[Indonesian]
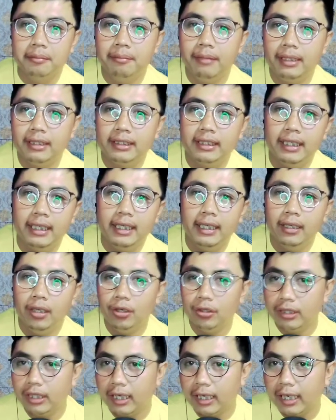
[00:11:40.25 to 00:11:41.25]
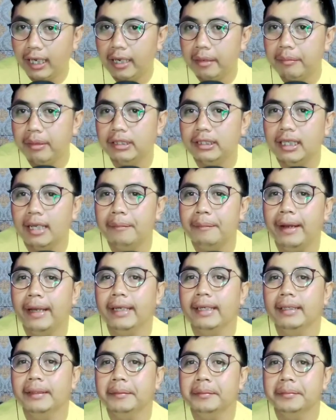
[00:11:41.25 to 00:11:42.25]
masih otak kalian masih
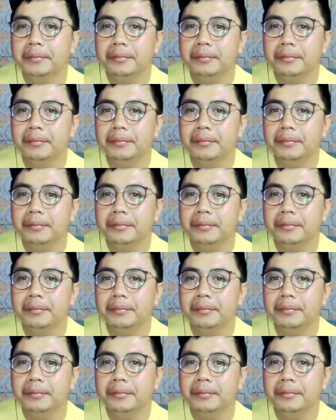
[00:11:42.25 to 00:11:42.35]
aman